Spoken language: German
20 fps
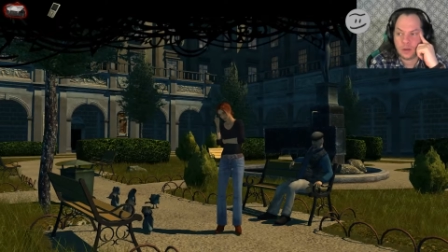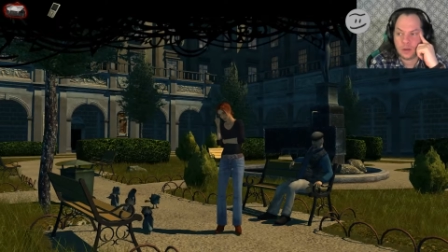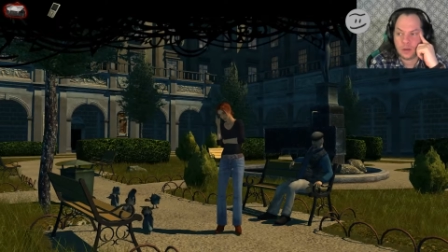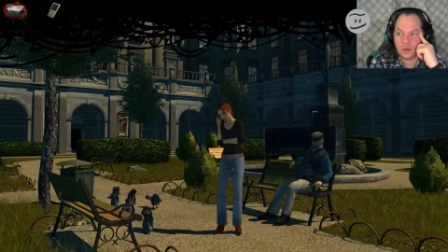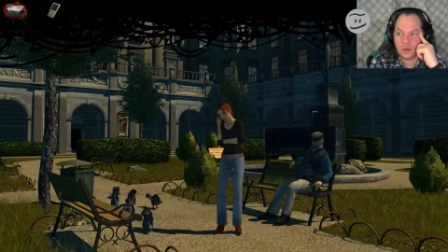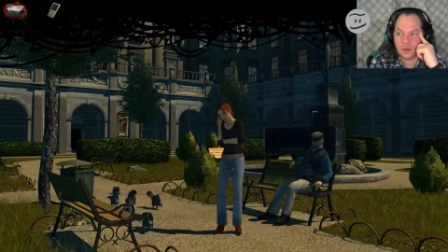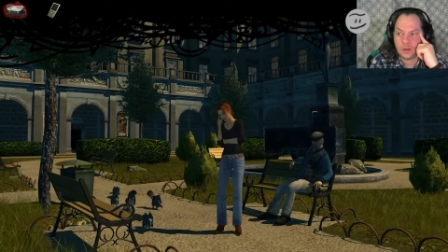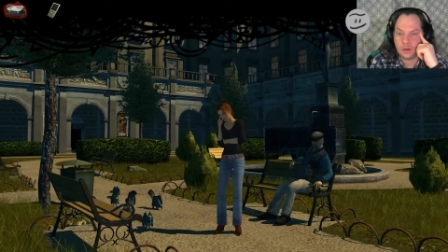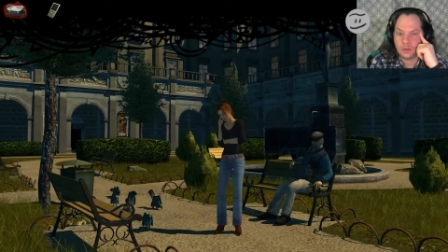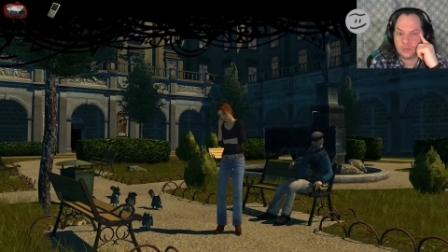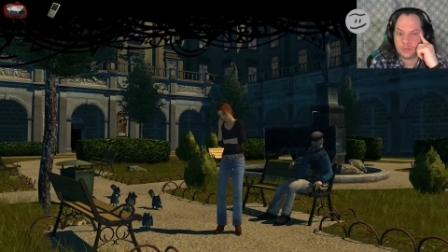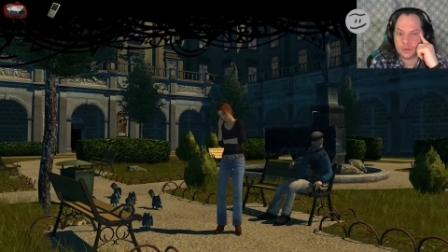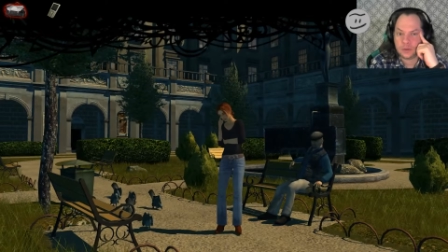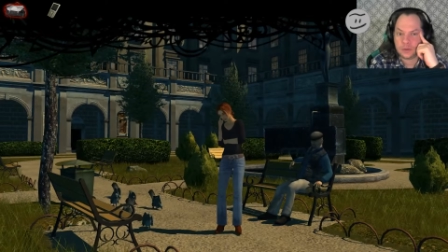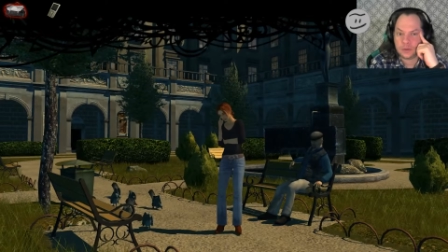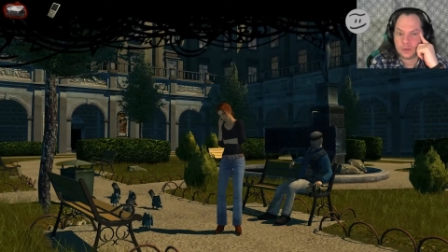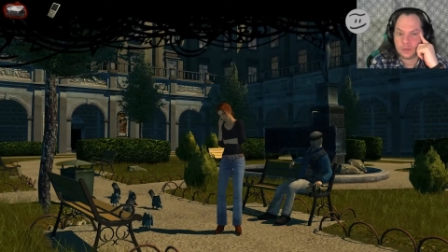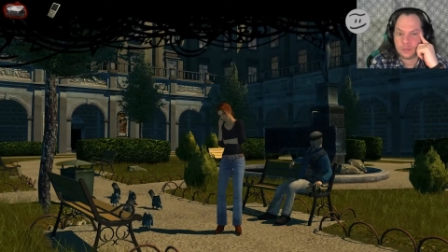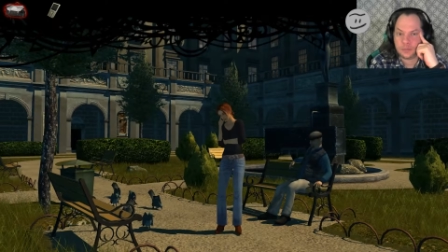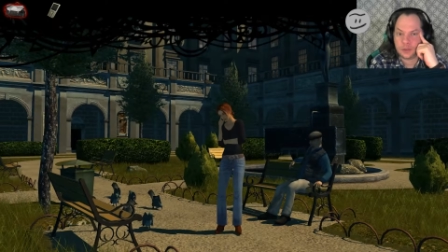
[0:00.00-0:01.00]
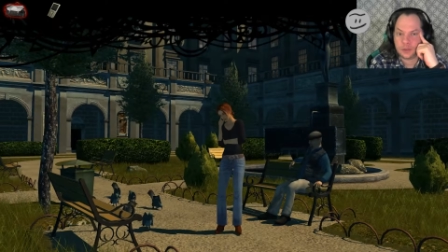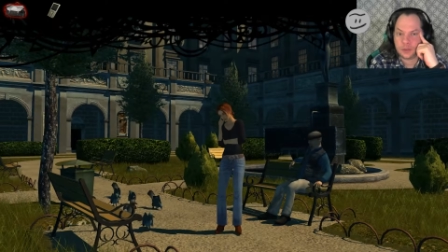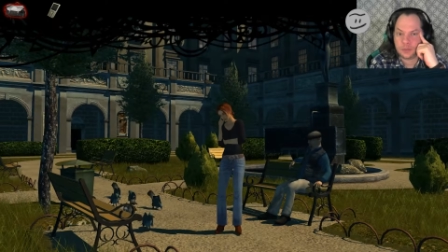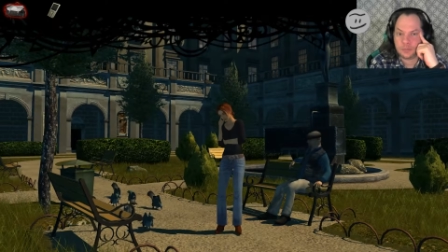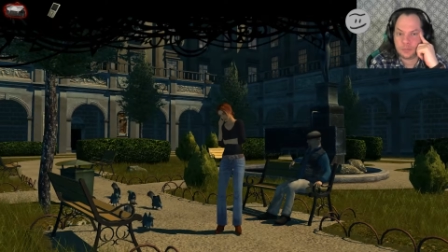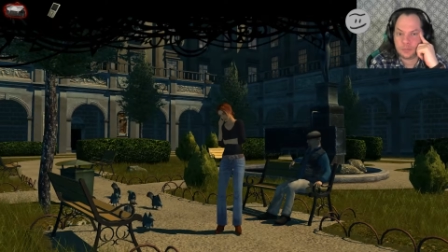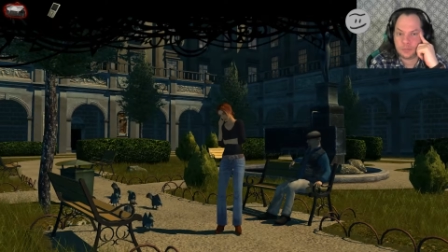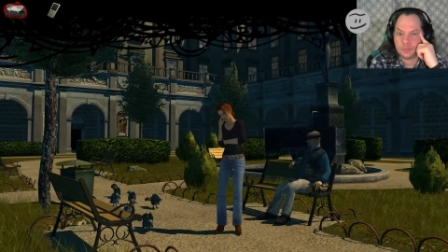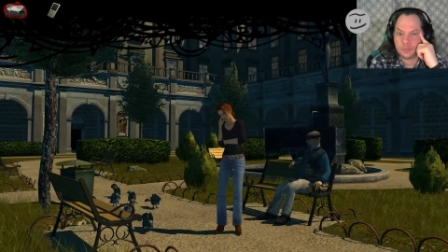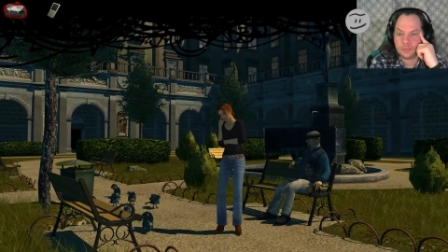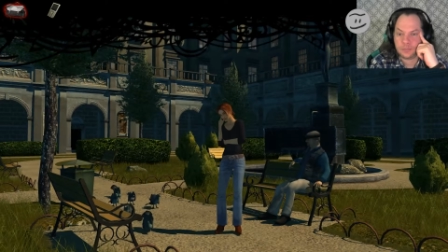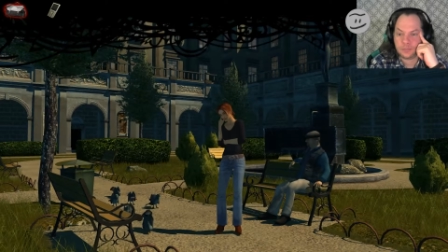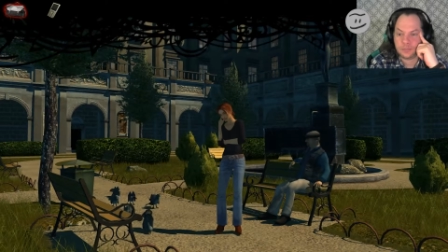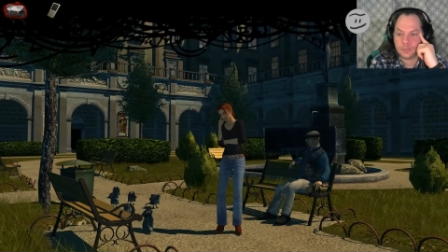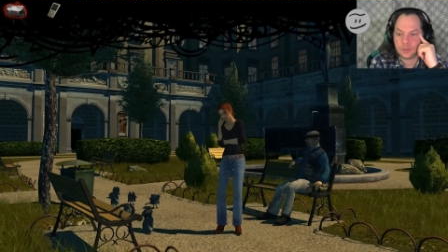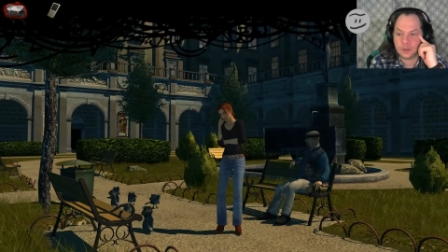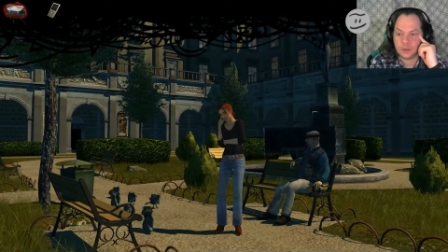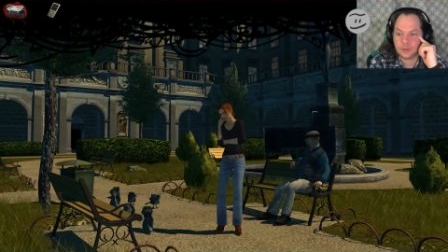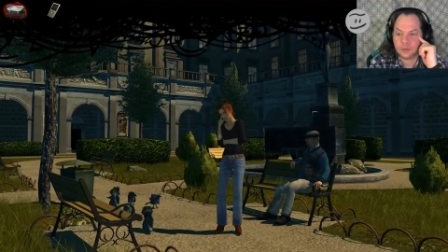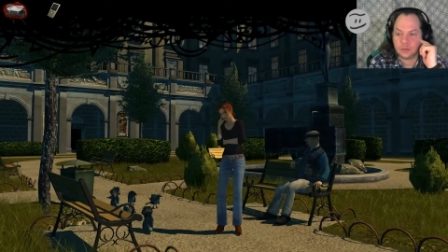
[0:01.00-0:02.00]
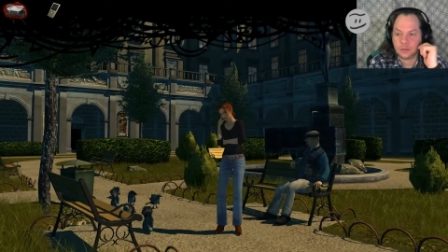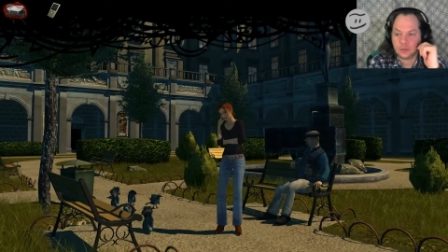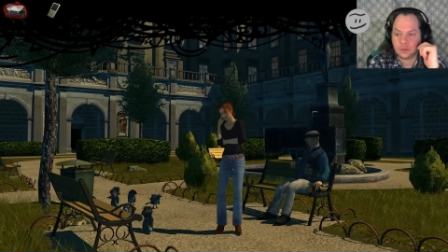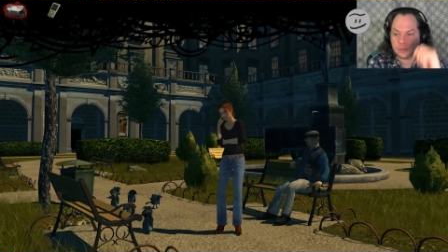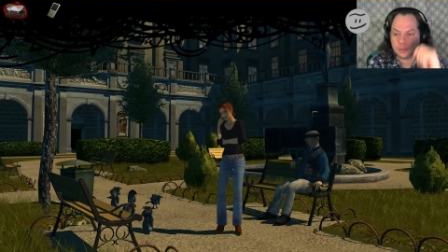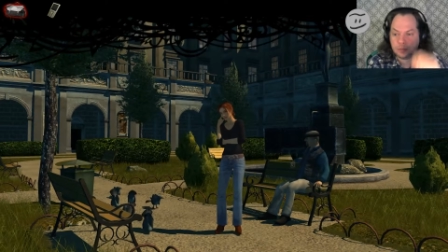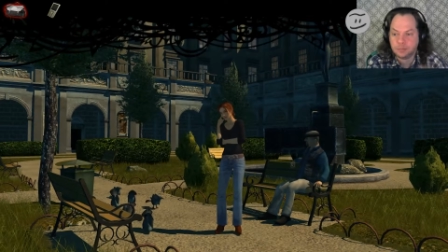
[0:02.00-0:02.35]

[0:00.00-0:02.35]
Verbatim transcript: Irgendwas ist mit dem nicht in Ordnung.